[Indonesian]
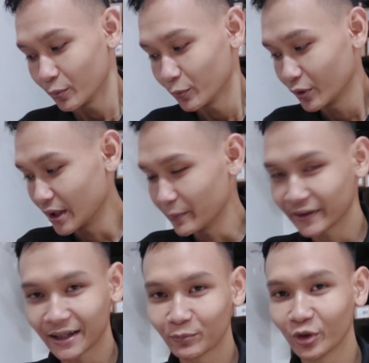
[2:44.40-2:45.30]
udah
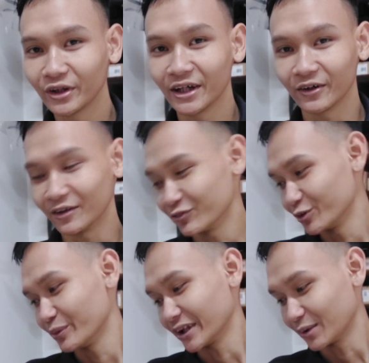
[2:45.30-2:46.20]
metal body ya udah
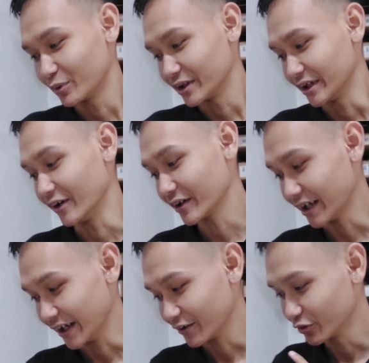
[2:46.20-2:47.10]
full metal body
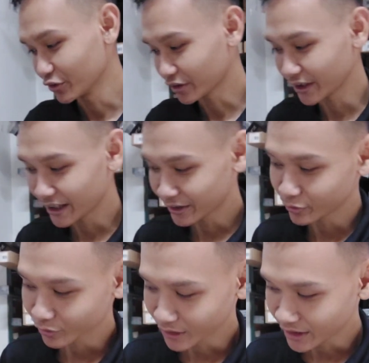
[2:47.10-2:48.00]
oke untuk dari
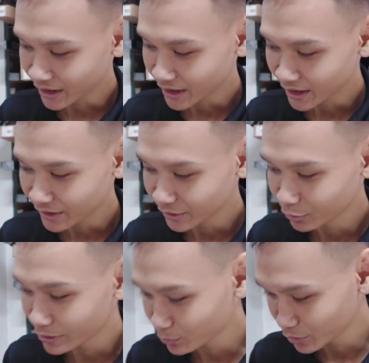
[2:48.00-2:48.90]
ukuran
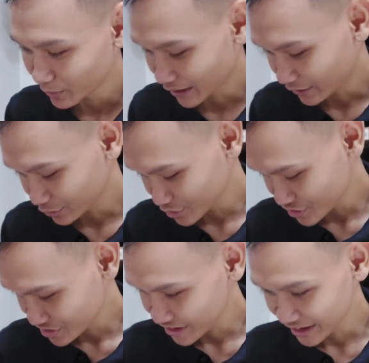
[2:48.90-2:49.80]

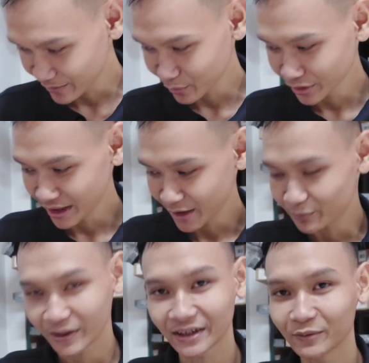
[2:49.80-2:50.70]
2500 3000 dan
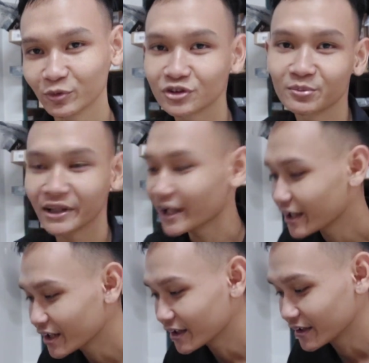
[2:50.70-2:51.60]
4000
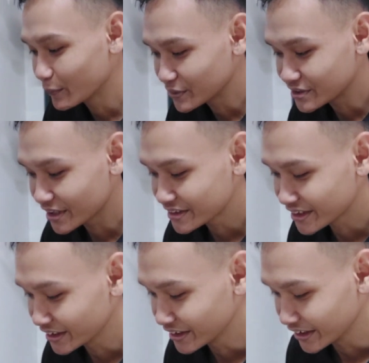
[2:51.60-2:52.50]
sementara dapat size
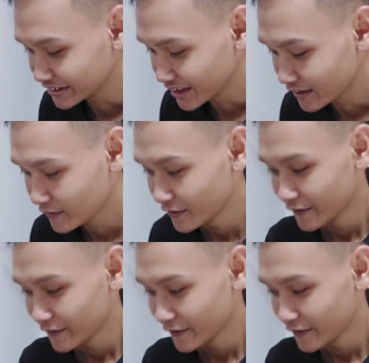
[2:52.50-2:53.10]
yang ini aja